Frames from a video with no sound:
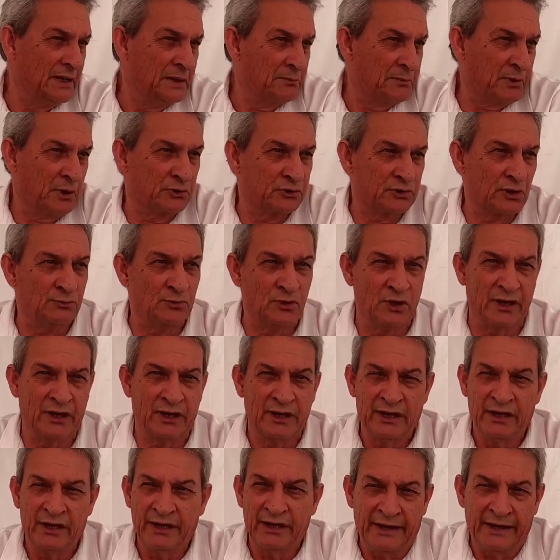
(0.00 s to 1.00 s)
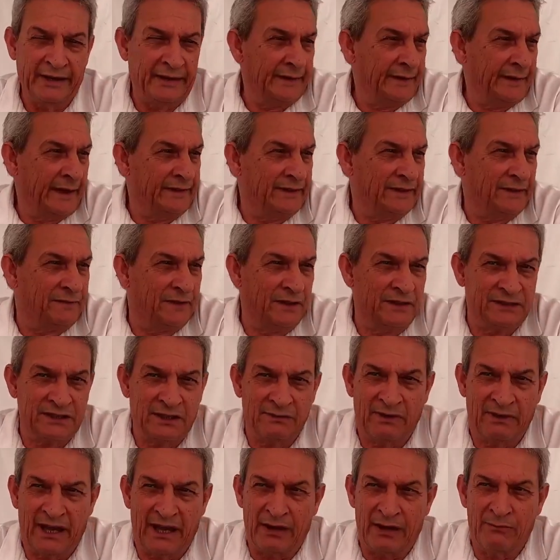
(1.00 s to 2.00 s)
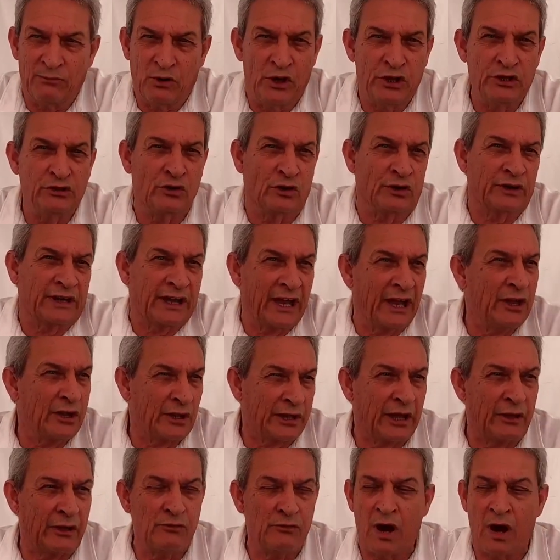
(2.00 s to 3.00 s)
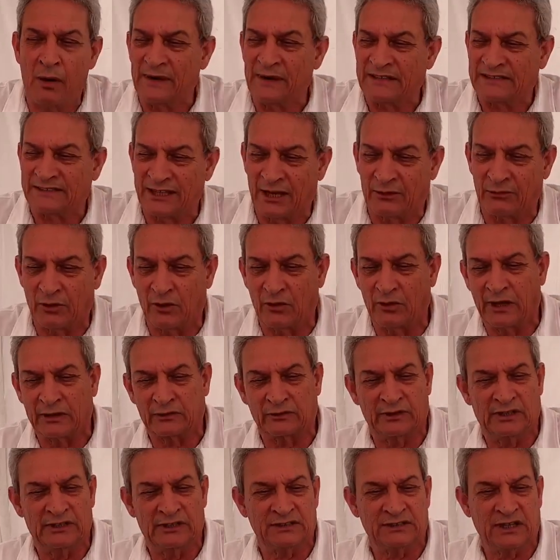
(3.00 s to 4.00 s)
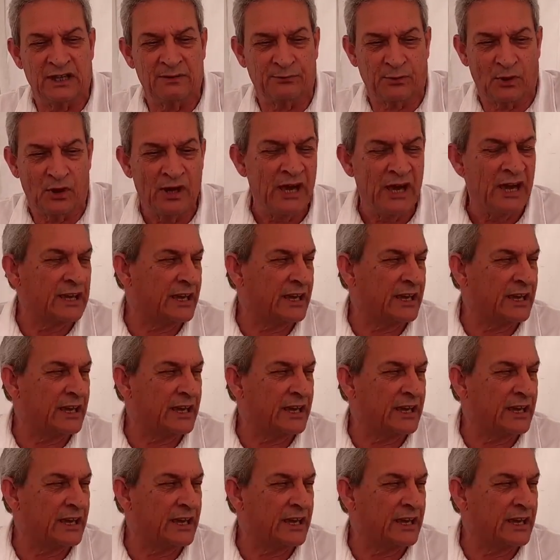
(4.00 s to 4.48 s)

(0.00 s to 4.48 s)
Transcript: Pero eh, en definitiva, hemos ido, ¿qué nos ha pasado a lo largo del tiempo?